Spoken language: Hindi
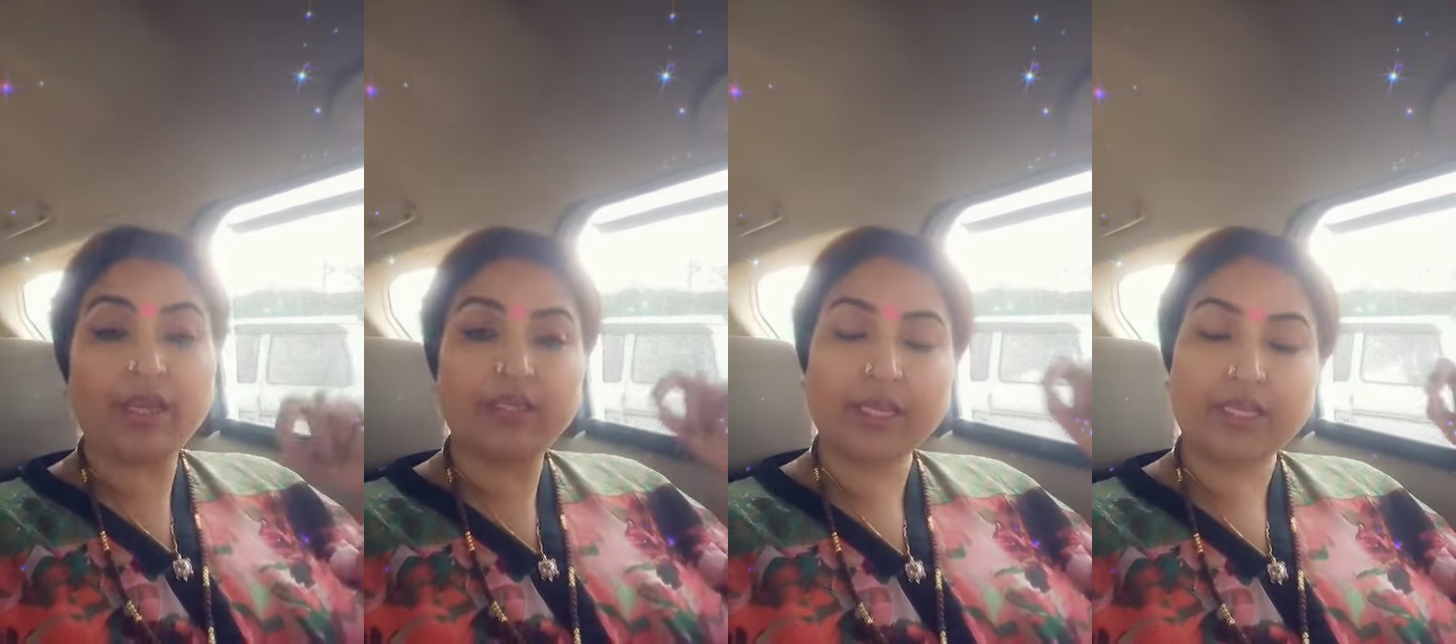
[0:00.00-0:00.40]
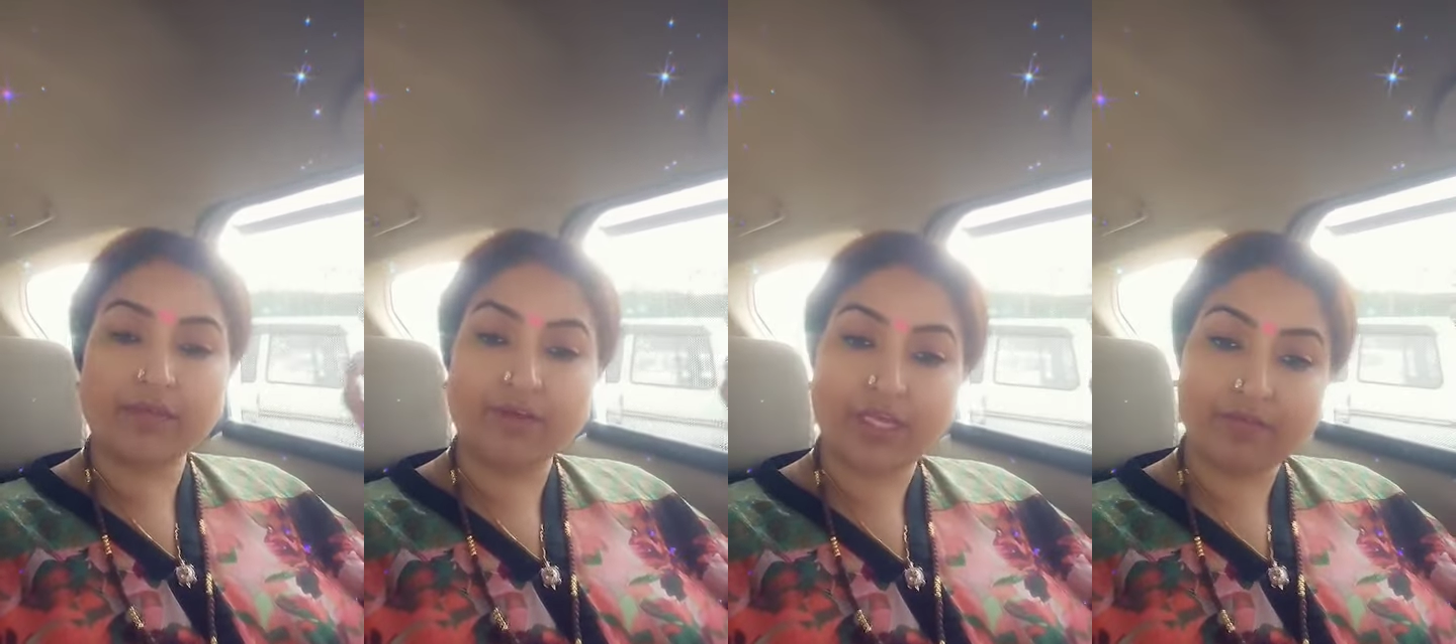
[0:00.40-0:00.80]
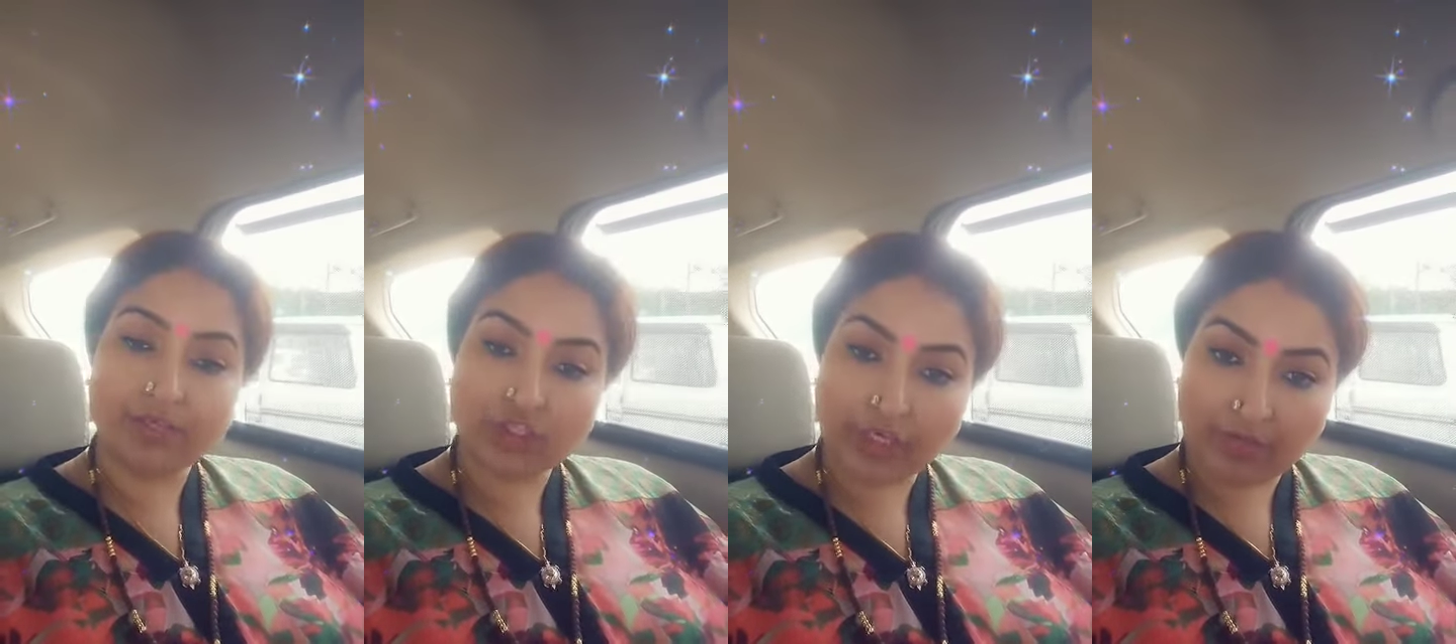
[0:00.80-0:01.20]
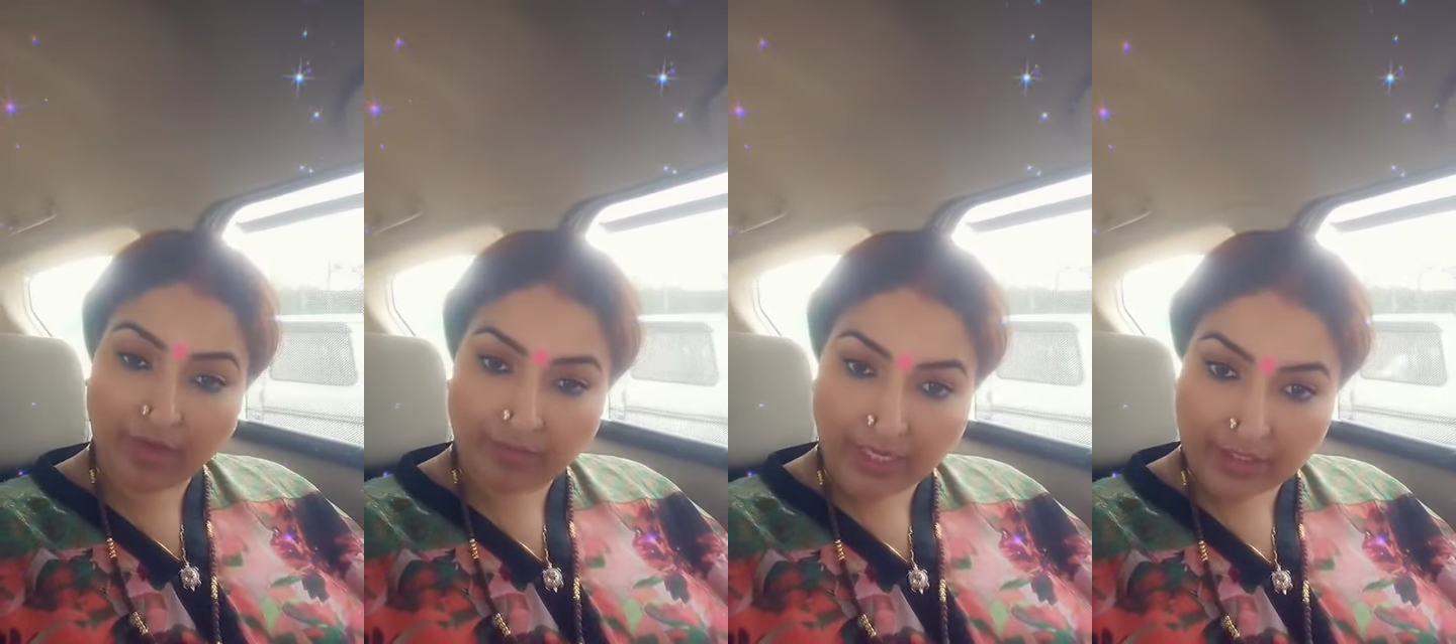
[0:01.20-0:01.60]
या केवल केवल शनिवार
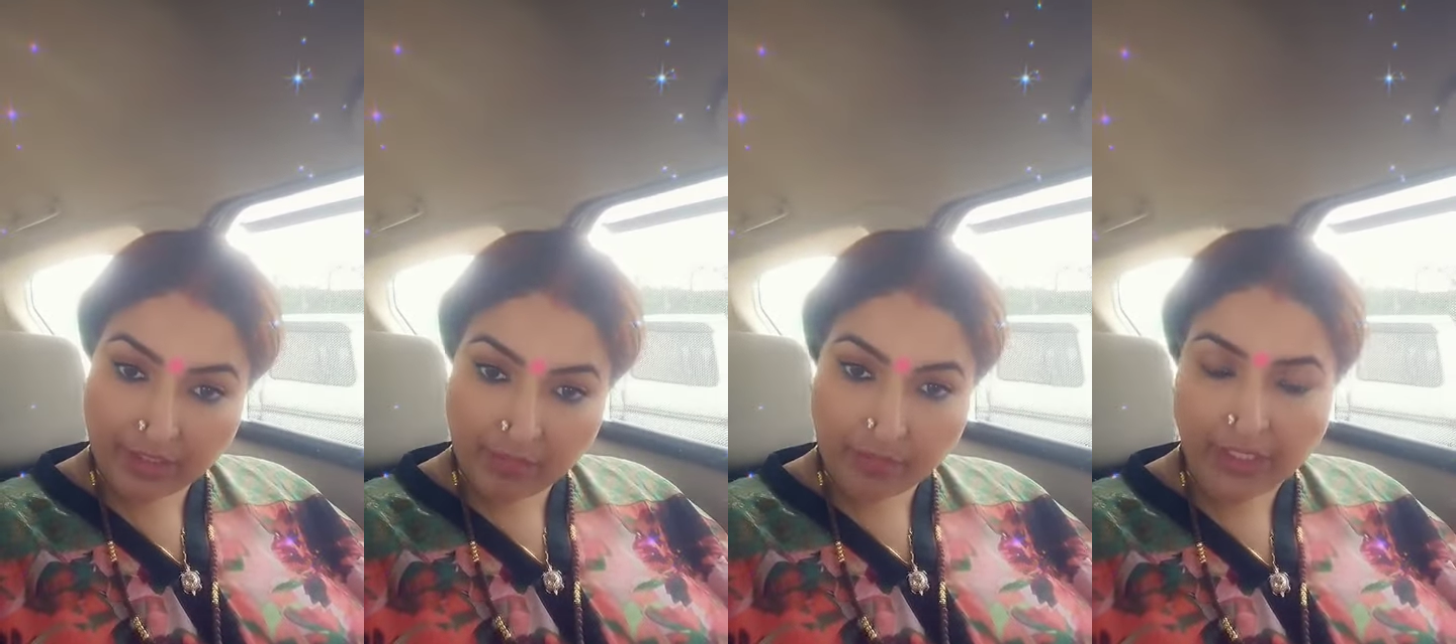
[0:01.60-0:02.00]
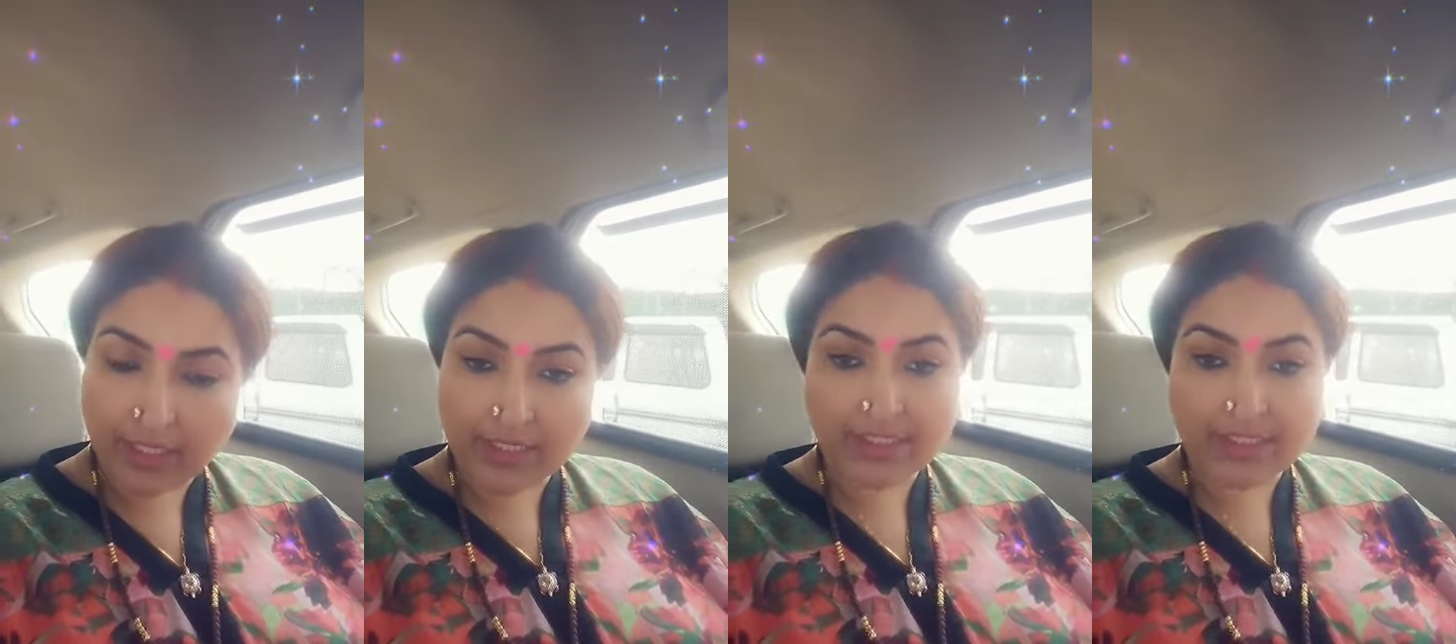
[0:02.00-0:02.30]
वाले दिन भी कर